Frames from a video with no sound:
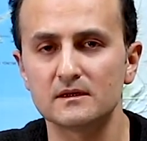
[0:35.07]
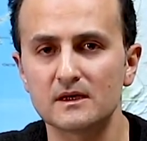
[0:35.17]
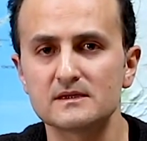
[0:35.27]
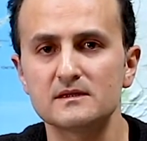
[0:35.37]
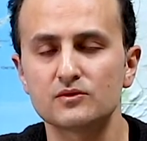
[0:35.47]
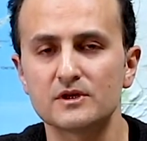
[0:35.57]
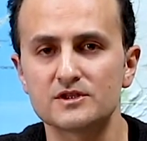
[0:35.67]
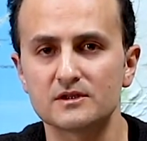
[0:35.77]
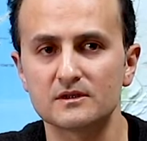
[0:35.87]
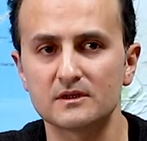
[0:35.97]
azil
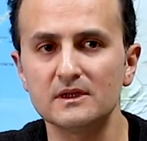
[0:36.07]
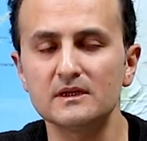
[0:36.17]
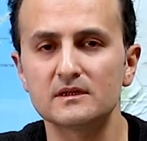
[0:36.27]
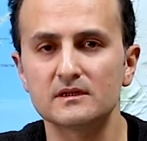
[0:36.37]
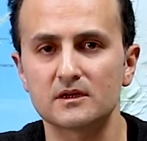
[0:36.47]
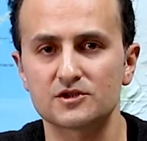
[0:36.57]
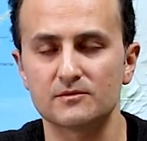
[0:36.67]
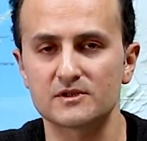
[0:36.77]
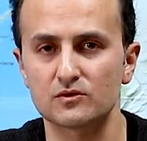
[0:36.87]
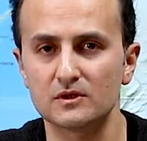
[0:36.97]
sürecinin ilk
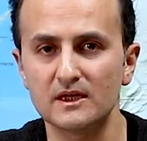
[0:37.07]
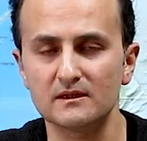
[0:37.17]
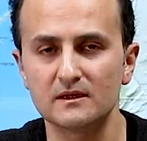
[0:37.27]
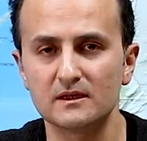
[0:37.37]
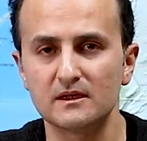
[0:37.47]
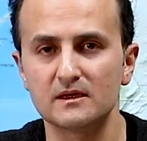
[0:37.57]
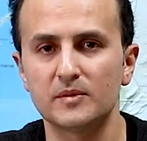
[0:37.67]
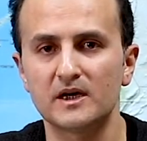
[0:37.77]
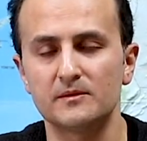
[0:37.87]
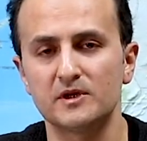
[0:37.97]
aşaması olan
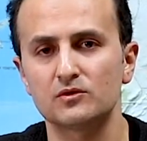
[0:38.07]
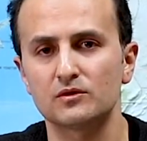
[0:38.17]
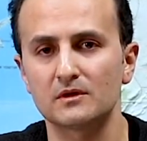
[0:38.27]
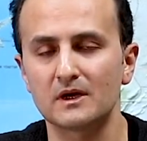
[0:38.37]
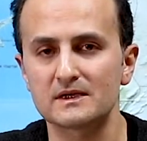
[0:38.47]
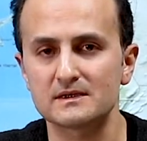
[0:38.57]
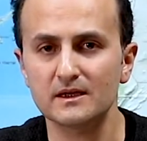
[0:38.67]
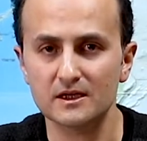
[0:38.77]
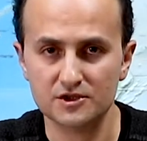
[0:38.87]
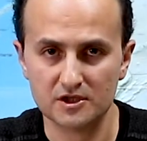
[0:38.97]
parlamentonun azli
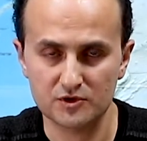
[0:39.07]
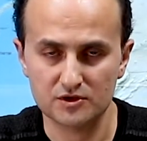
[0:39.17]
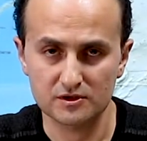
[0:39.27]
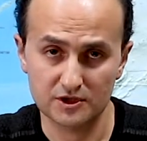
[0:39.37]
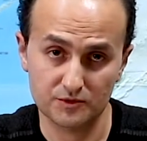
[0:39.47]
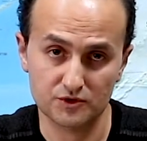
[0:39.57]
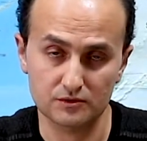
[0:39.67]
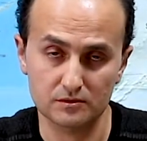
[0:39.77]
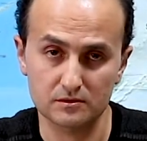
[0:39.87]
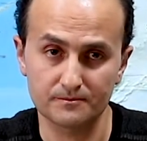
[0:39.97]
gerçekleşmiş
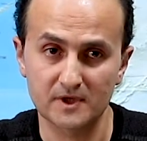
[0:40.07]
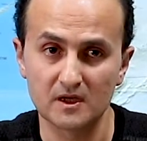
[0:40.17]
oldu.